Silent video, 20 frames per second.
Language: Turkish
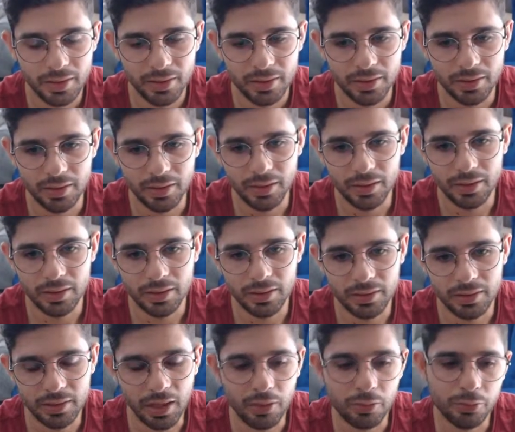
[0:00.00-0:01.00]
Ee,
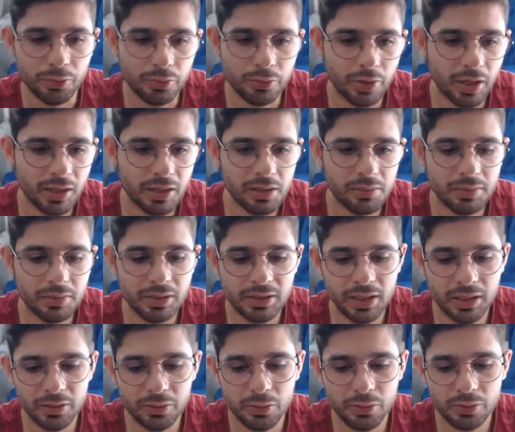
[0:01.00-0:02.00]
ya yani onu
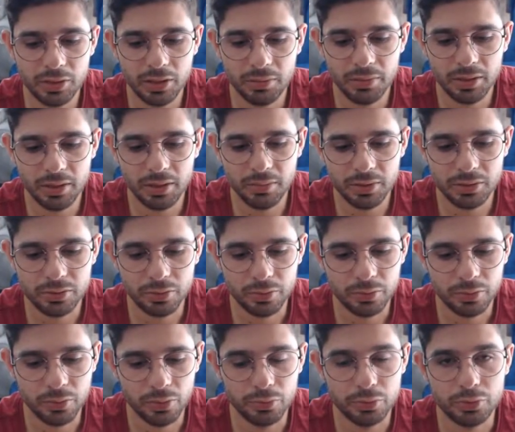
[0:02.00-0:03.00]
alabileceğini göstermek
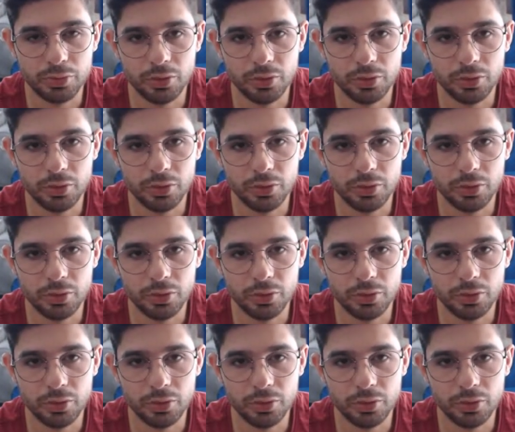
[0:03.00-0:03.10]
amaçlı koymuş